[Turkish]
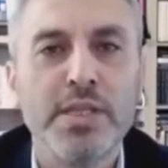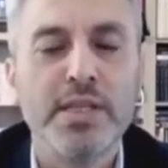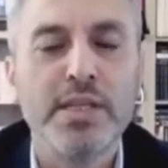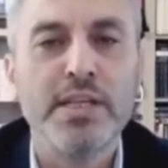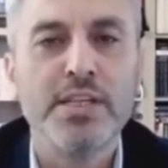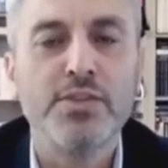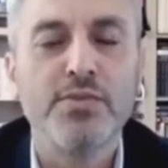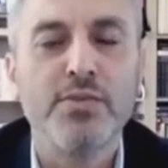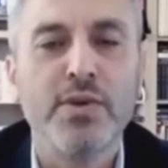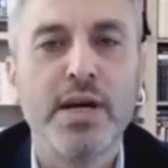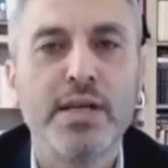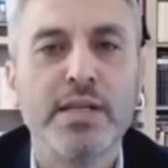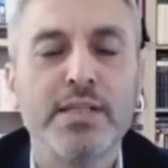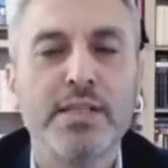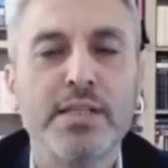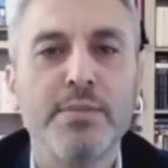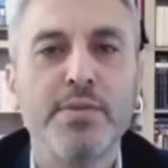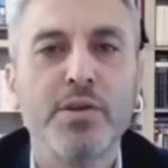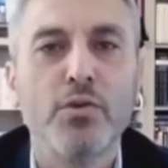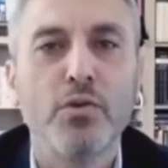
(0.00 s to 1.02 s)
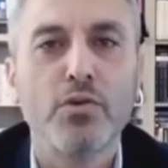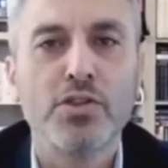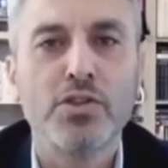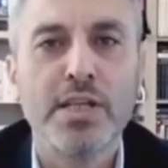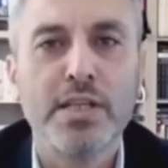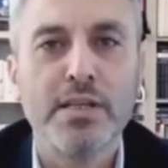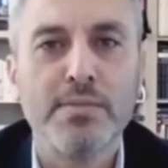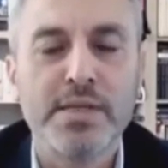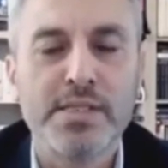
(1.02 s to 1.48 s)
e, bin lira civarında bir
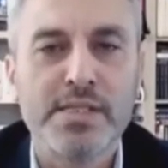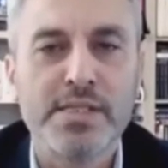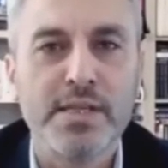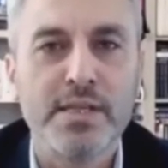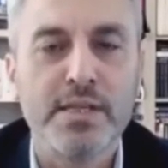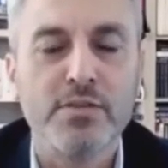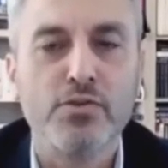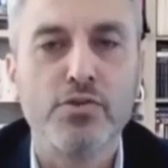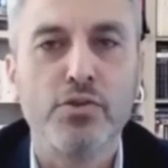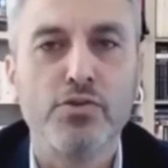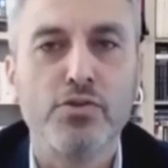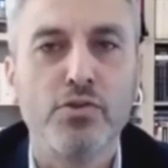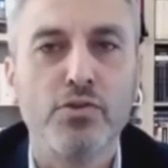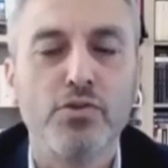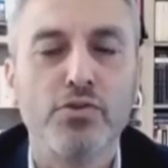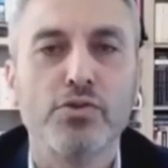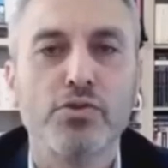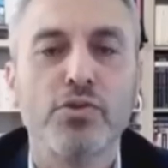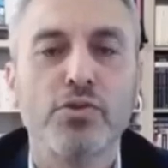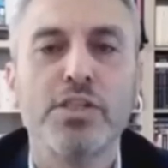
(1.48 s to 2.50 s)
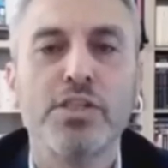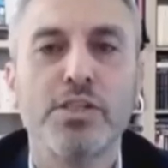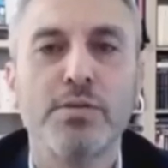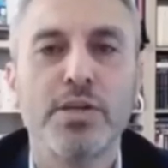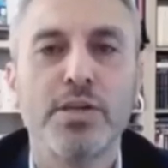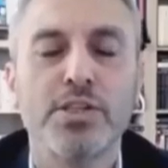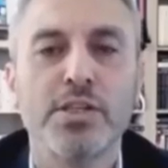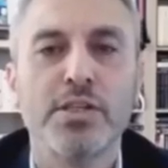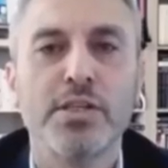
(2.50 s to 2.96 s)
ortalaması söz konusu
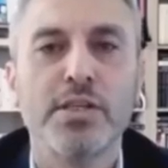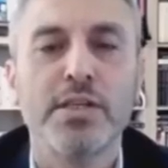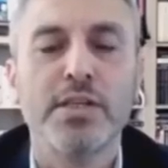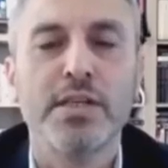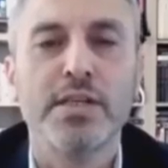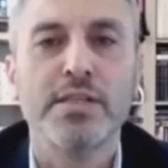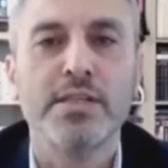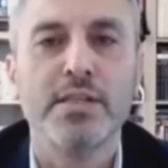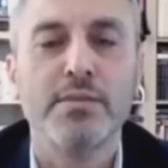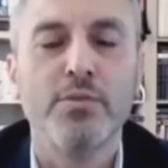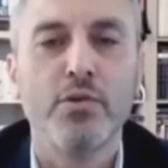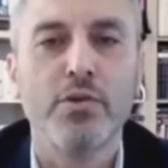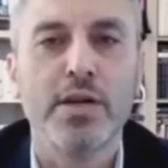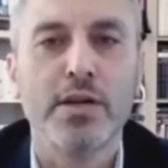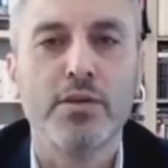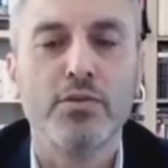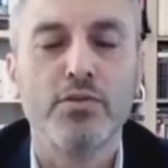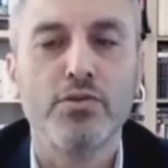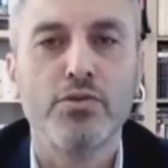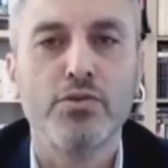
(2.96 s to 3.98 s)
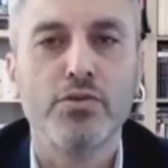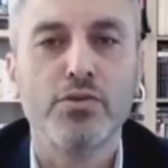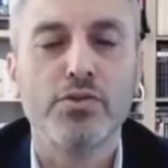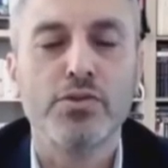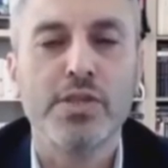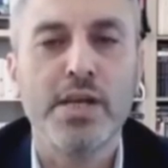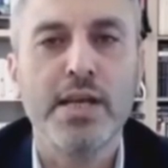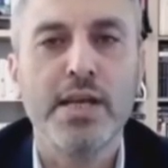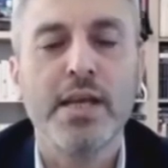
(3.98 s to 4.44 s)
kişi başı yatırım olarak
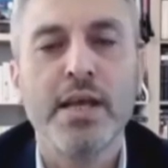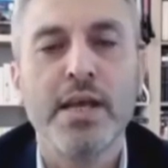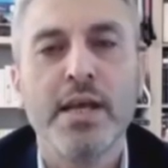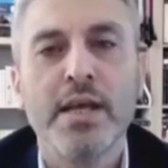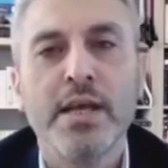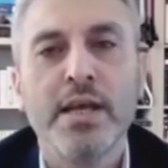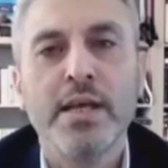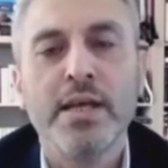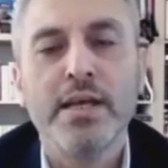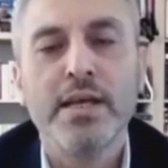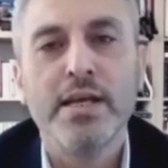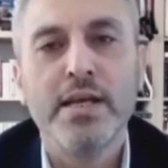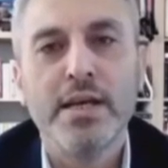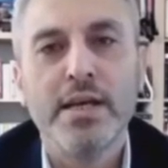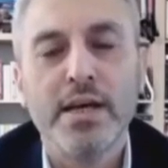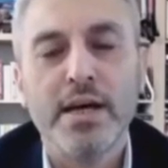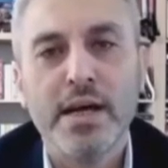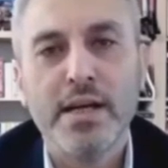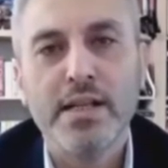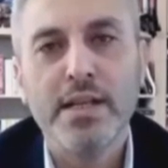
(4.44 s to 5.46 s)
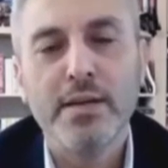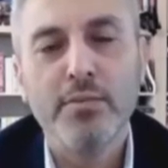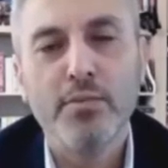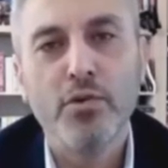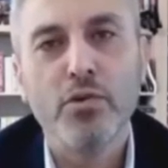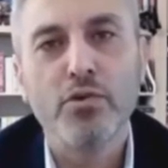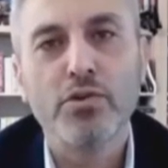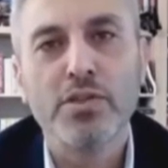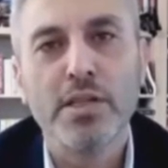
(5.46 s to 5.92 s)
düşünürsek. Ee, haliyle
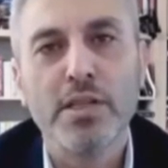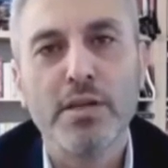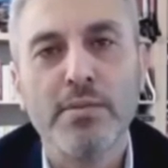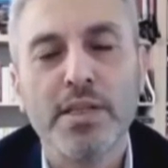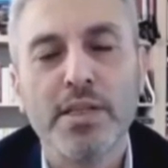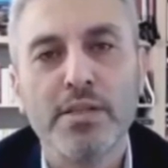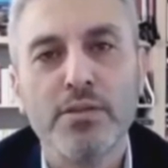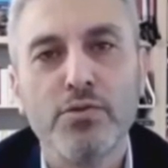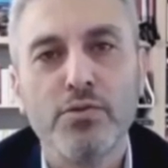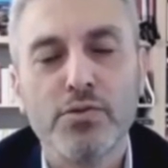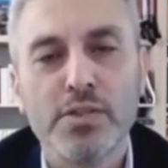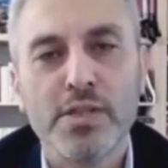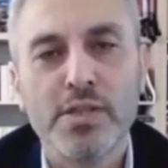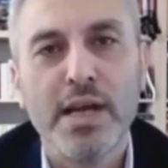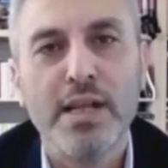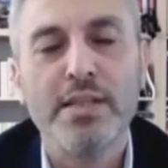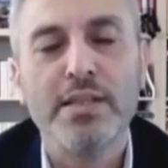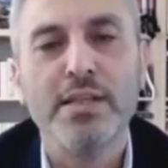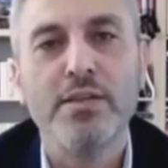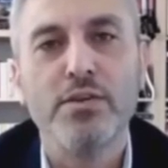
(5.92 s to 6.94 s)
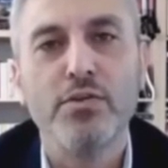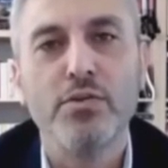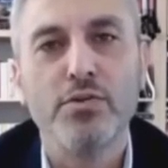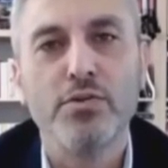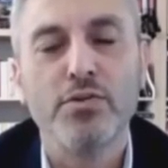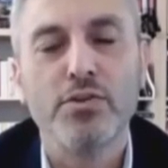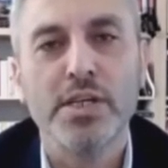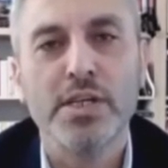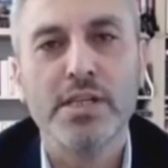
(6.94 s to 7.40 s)
bu ortalamaların yükseldiğini
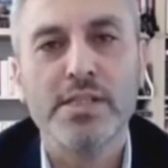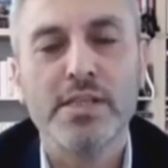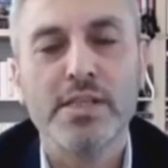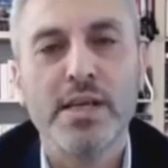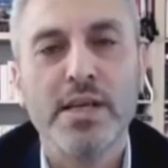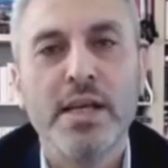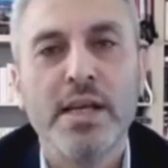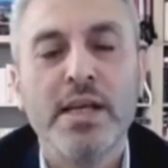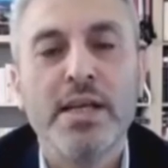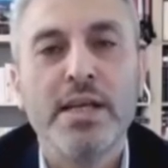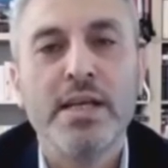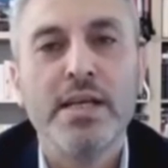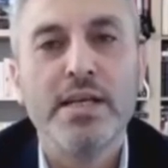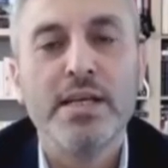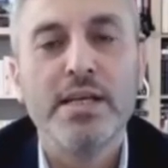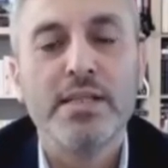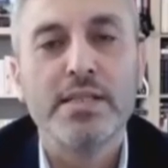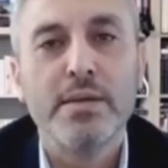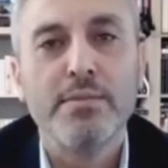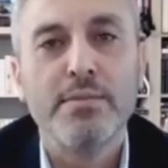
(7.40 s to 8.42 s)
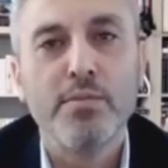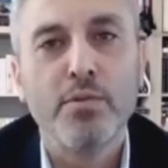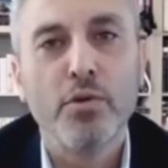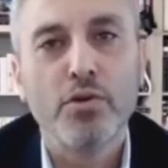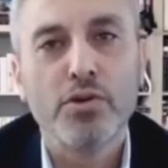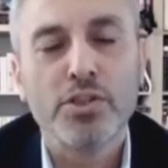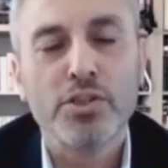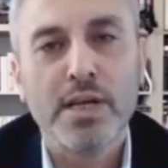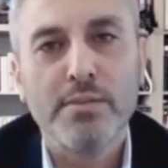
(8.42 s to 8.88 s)
göreceğiz. Ee, tabii
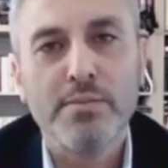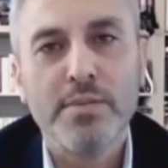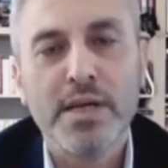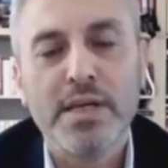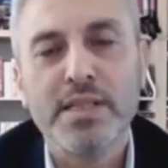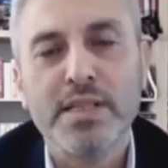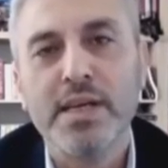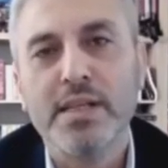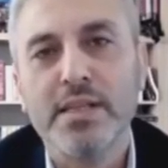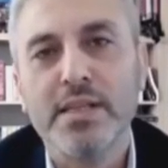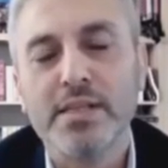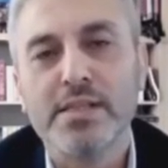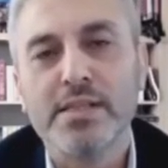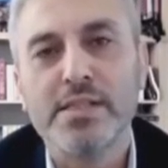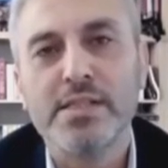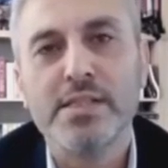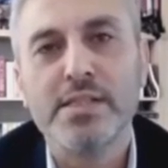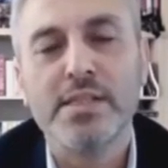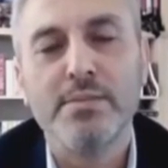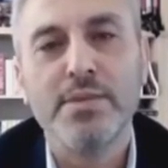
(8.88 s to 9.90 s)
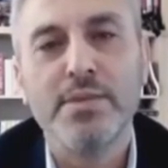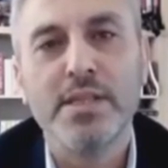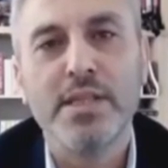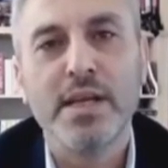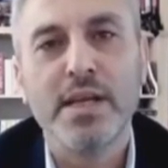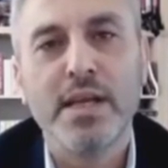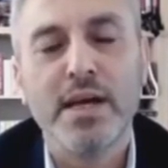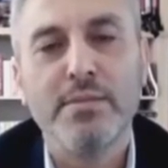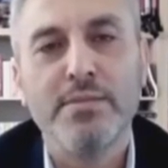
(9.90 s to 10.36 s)
borçlanmaya dayalı sistemin
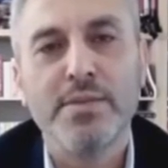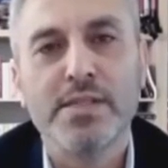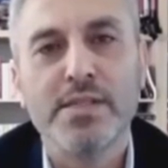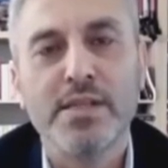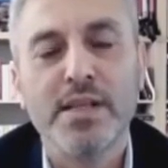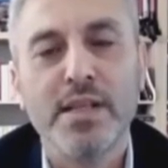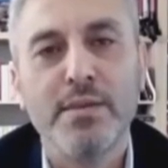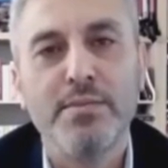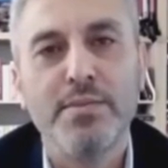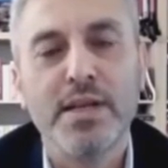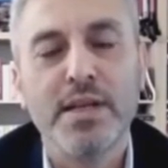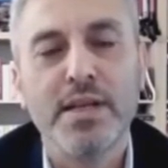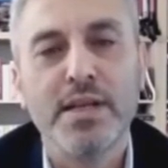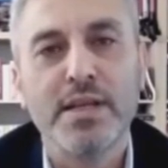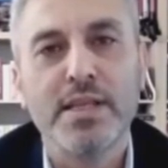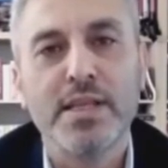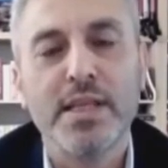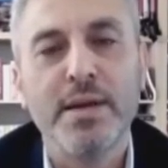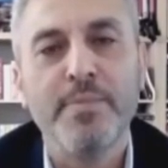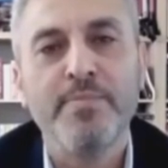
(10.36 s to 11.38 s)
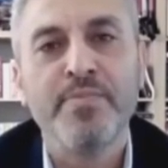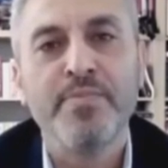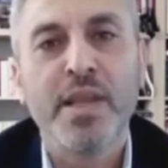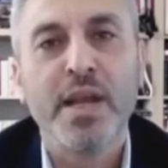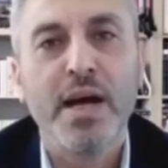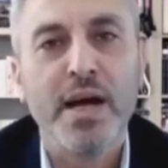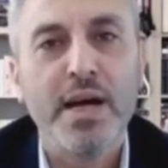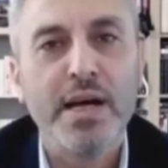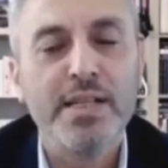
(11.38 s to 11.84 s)
de gelmesiyle birlikte
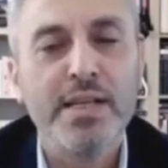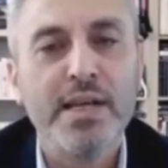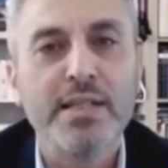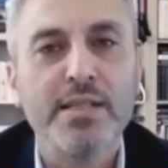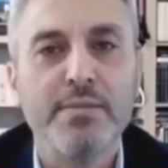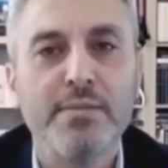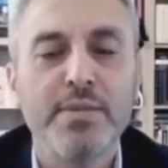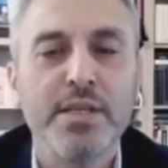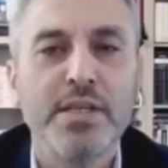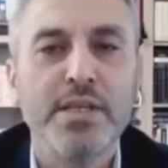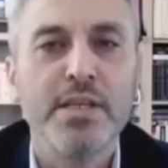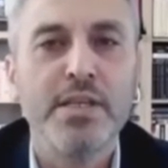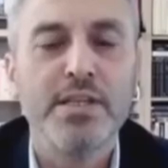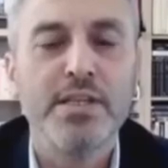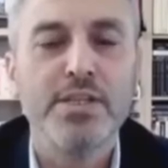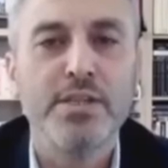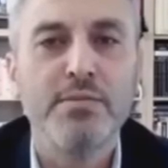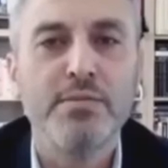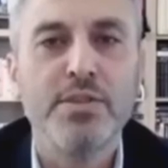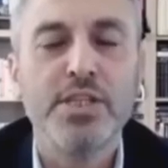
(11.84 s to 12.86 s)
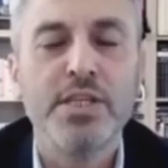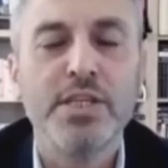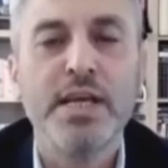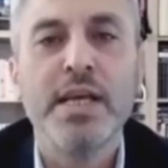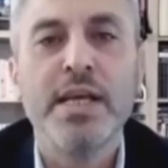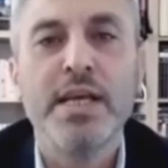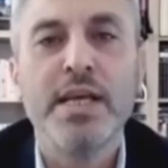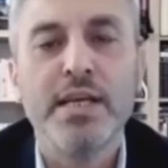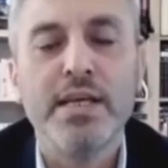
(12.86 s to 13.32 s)
aynı anda bir
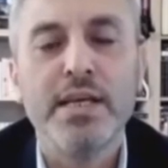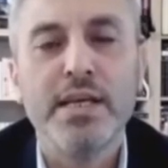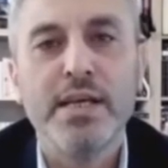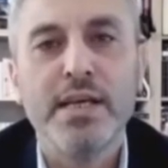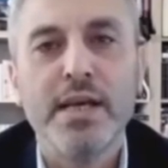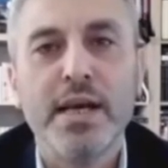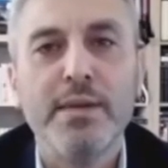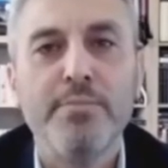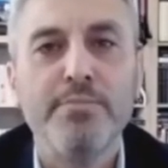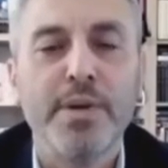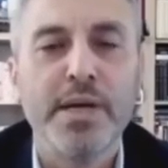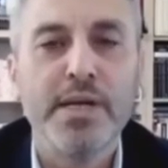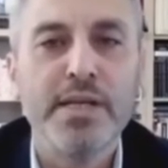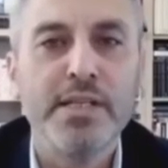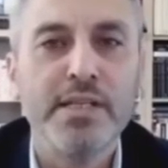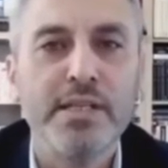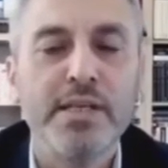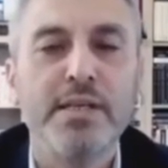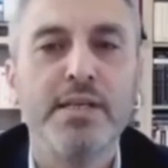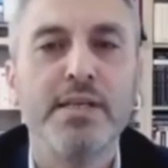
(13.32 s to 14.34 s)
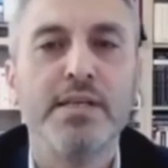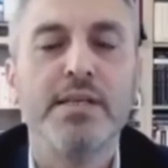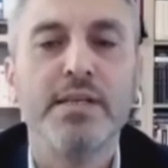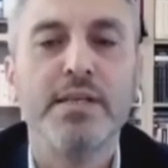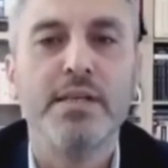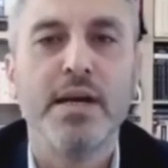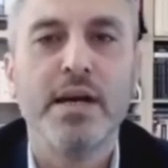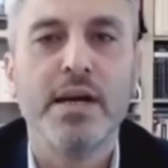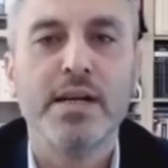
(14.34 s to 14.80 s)
girişimci e, hem payını
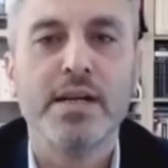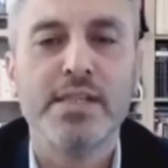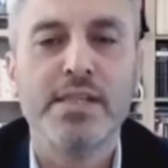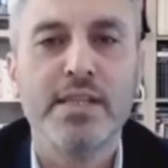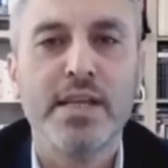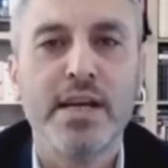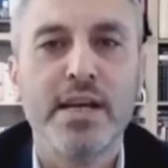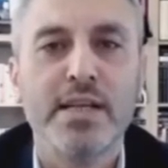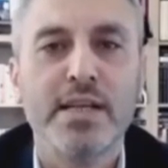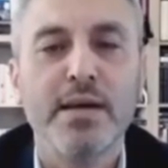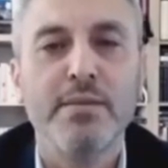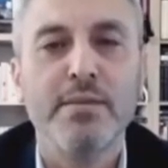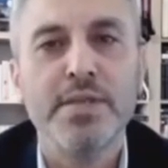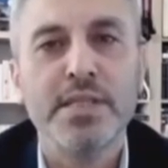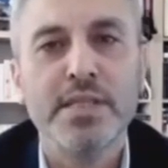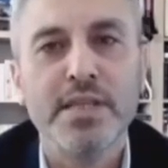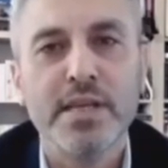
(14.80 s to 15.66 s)
e, arz ederken